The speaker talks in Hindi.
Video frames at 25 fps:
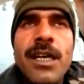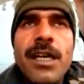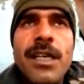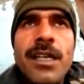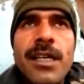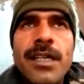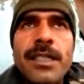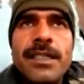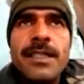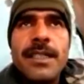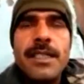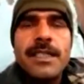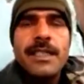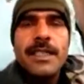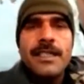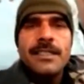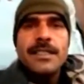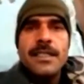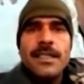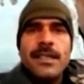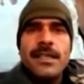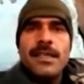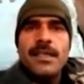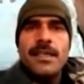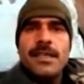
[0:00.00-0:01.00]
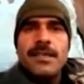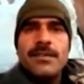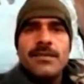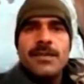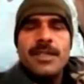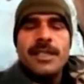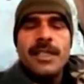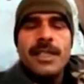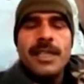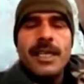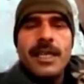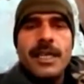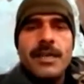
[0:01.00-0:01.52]
हालात है कैसा खाना
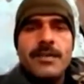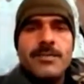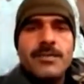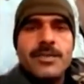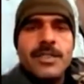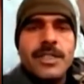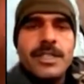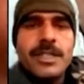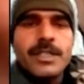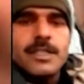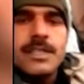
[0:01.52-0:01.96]
मिल रहा है आप